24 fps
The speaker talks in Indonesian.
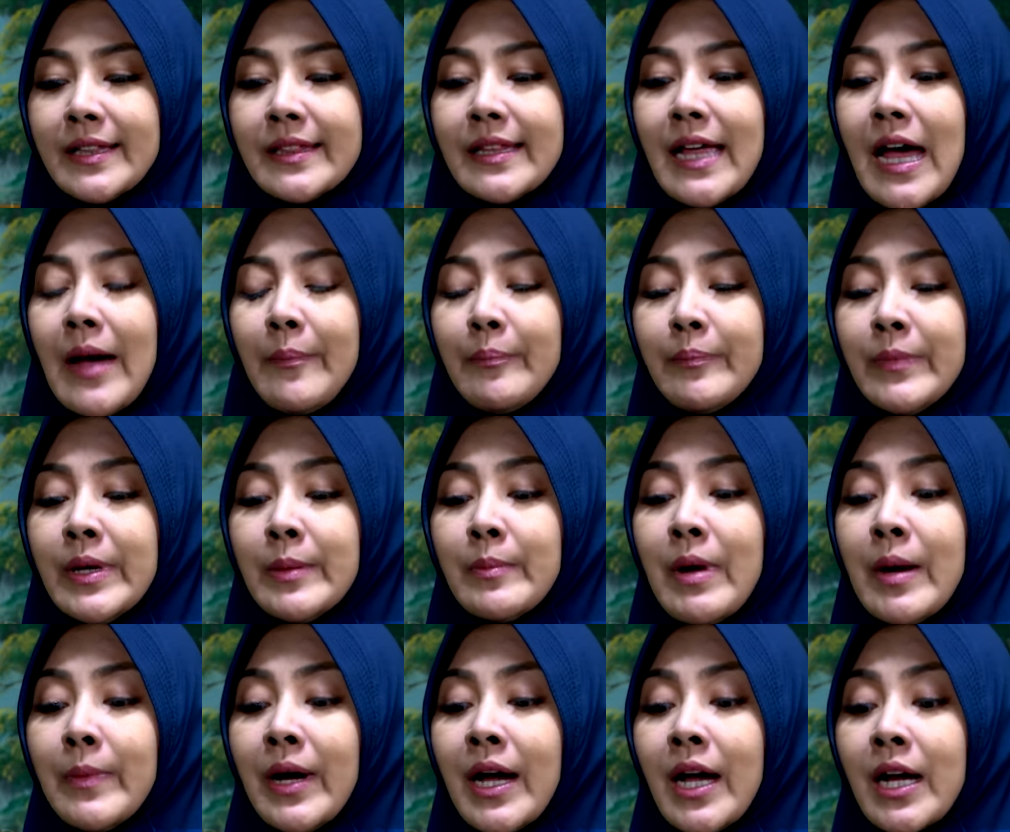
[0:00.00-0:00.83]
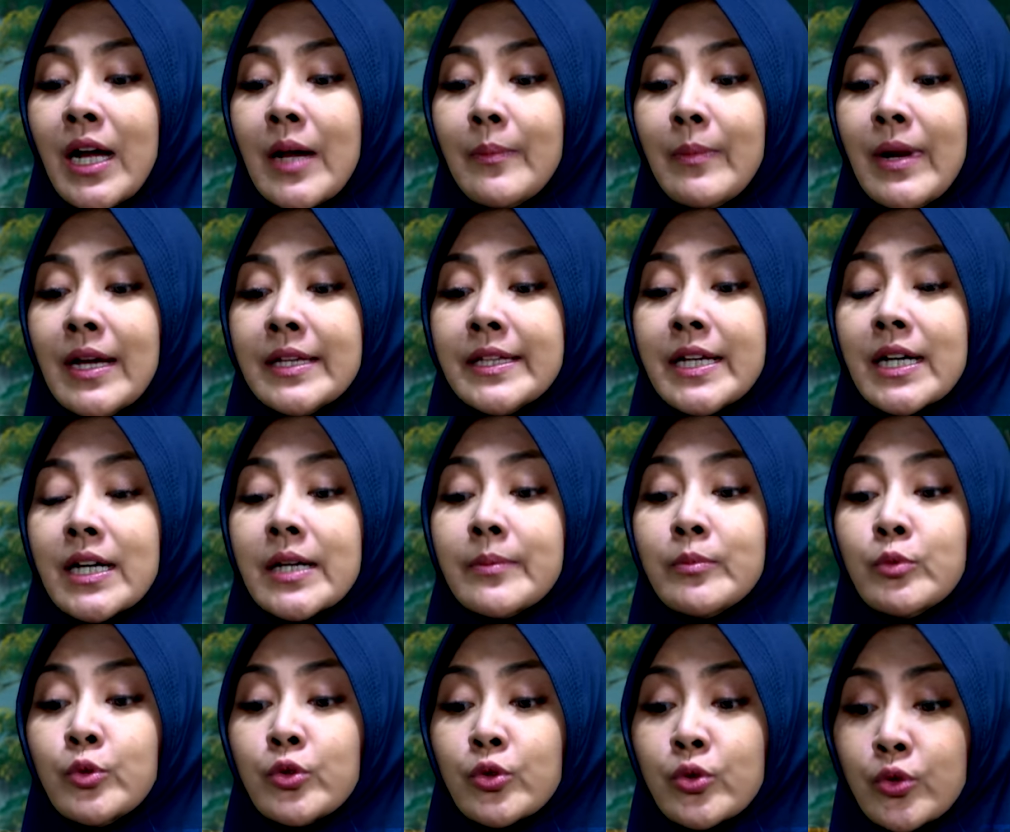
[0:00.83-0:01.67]
Tapi Mama kagak belanja ke
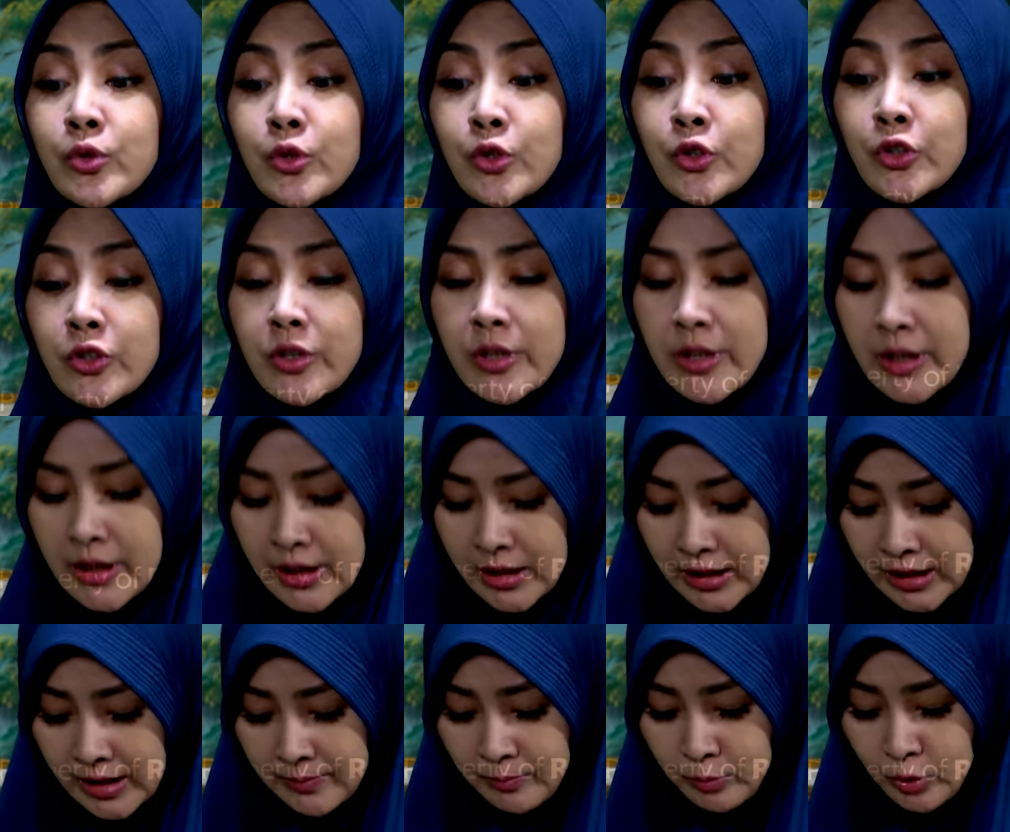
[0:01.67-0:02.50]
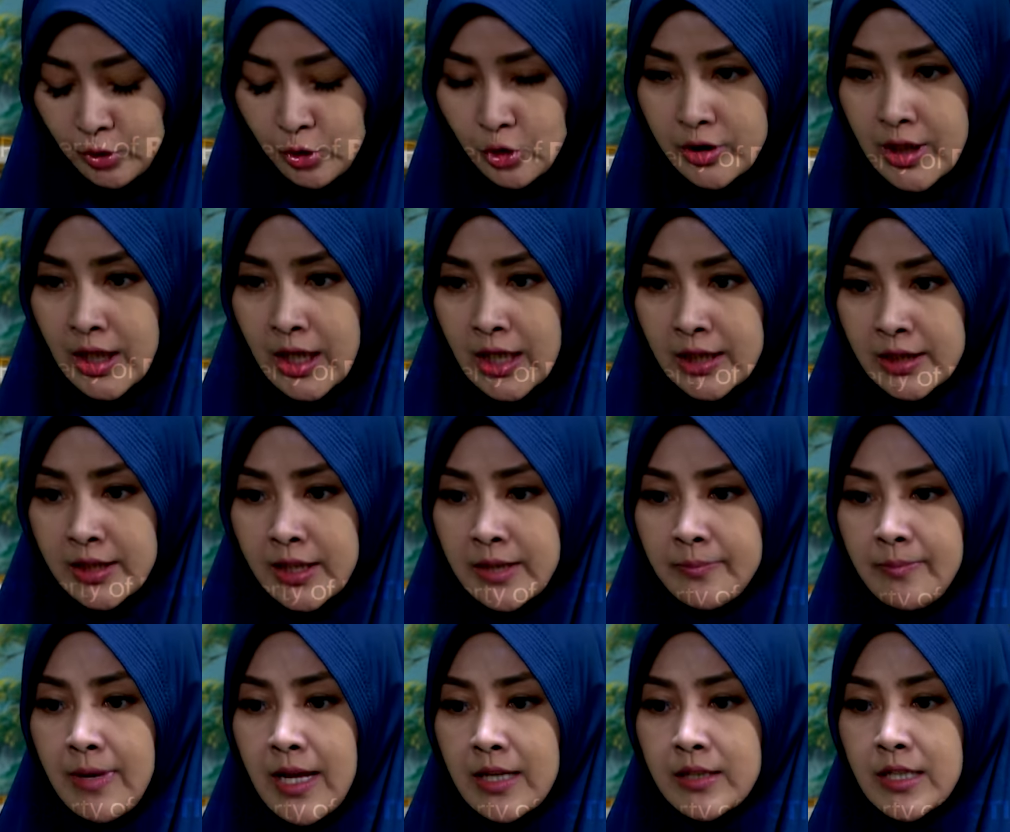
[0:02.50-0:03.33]
Butut. Ini Butut yang
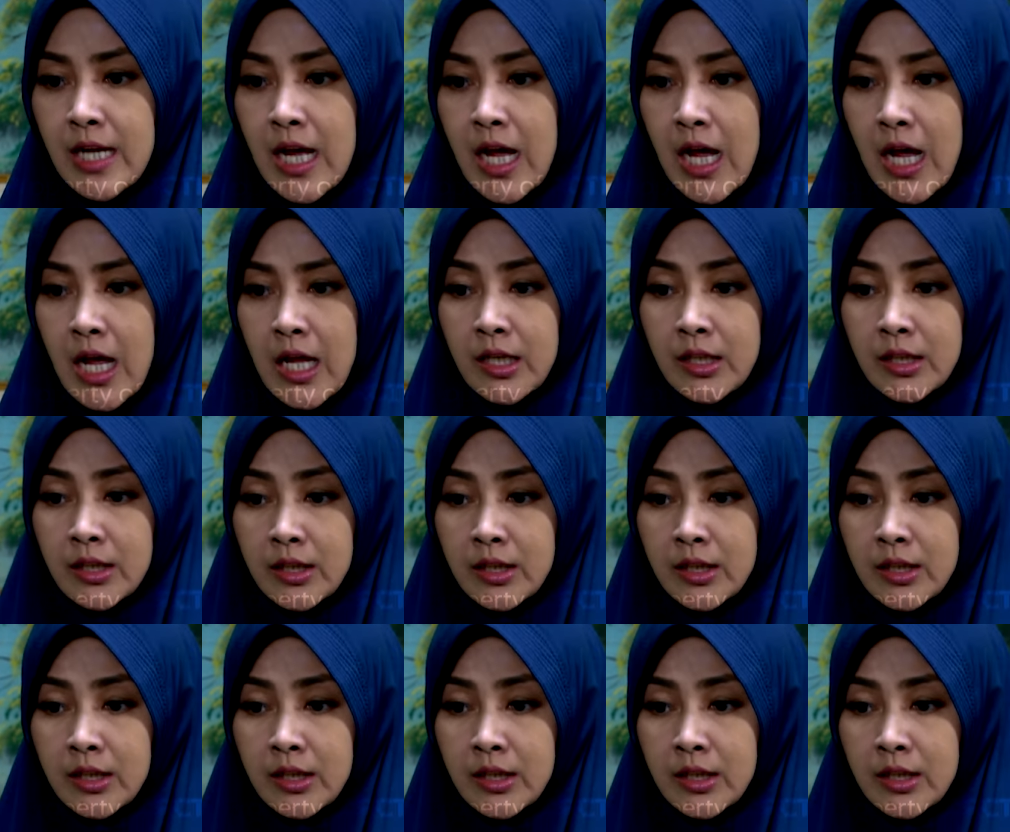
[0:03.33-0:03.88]
nganterin belanjaan.